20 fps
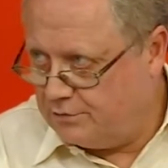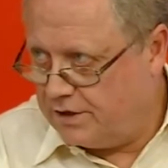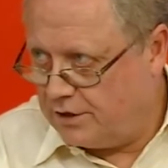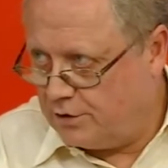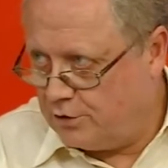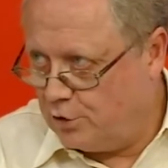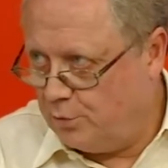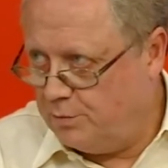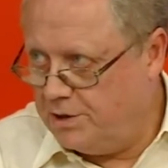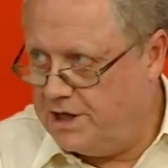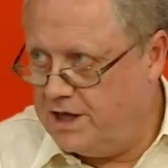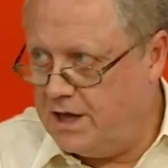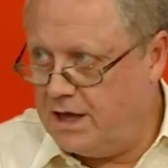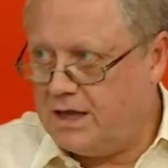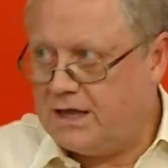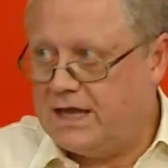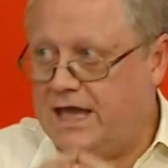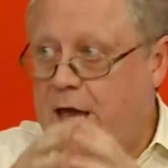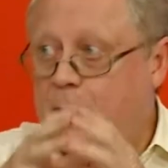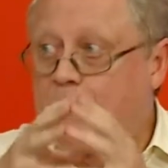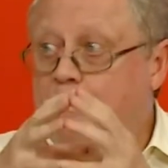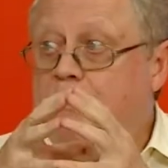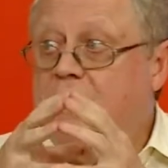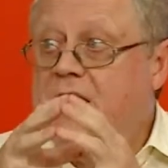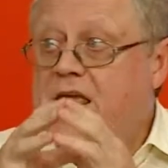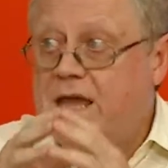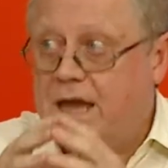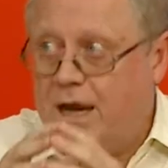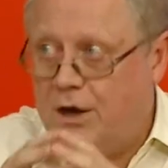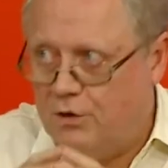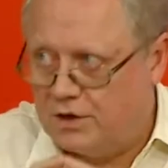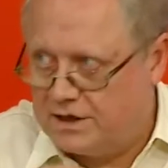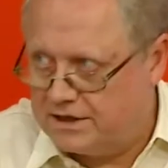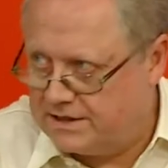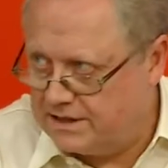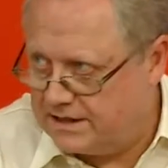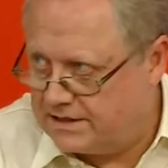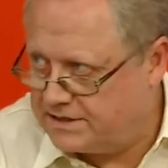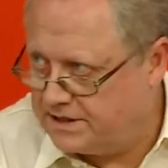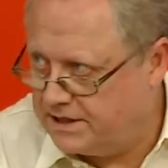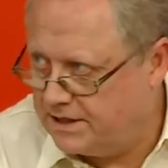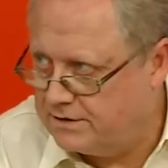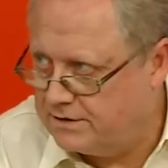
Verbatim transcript: en economía, que expliquen lo que bueno, están pero